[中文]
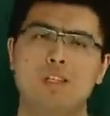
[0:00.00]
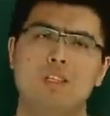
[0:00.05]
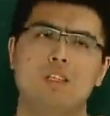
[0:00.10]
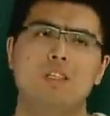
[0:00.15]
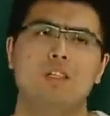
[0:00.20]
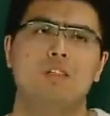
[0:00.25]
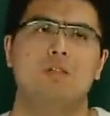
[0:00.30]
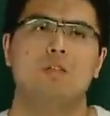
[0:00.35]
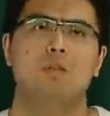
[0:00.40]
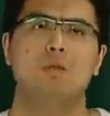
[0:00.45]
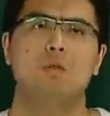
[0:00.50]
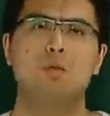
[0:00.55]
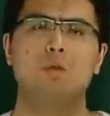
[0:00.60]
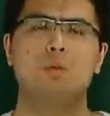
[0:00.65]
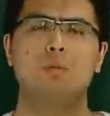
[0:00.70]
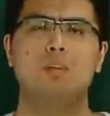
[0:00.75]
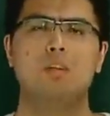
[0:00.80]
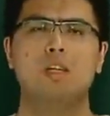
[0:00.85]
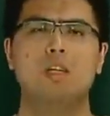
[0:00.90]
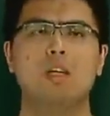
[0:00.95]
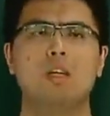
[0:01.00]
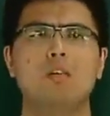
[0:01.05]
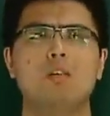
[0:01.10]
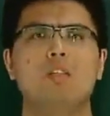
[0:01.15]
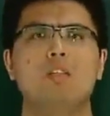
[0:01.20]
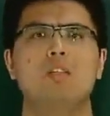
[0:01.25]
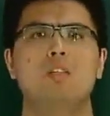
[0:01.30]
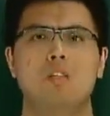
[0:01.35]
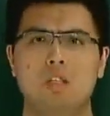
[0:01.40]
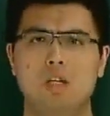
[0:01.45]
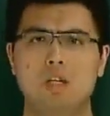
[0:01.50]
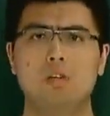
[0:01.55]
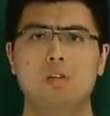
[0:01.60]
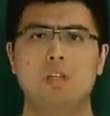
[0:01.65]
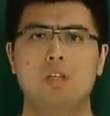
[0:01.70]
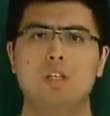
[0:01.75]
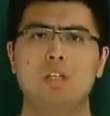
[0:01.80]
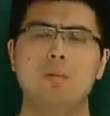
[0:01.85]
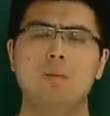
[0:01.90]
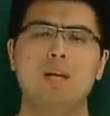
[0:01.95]
心的意思就是我们高线的交
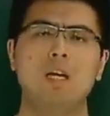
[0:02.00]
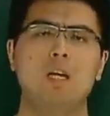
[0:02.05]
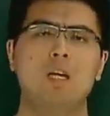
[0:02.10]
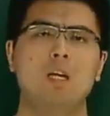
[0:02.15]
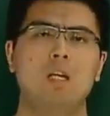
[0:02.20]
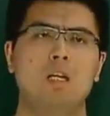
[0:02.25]
点，对吧？